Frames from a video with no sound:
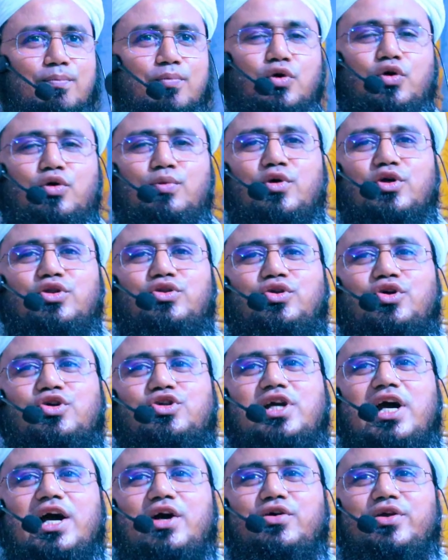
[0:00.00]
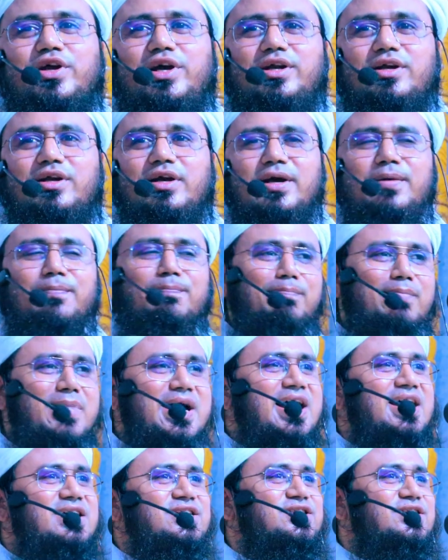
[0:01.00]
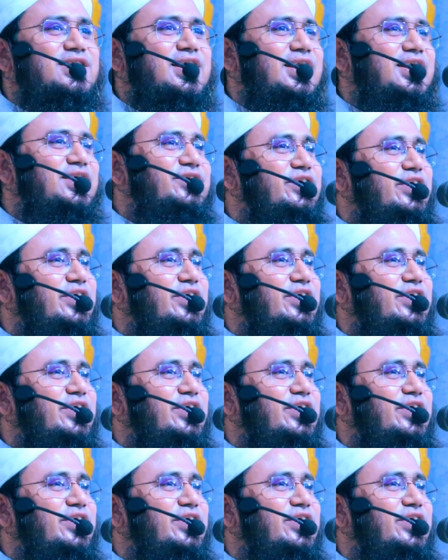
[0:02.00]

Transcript: ভূমধ্য সাগরের মাঝখানে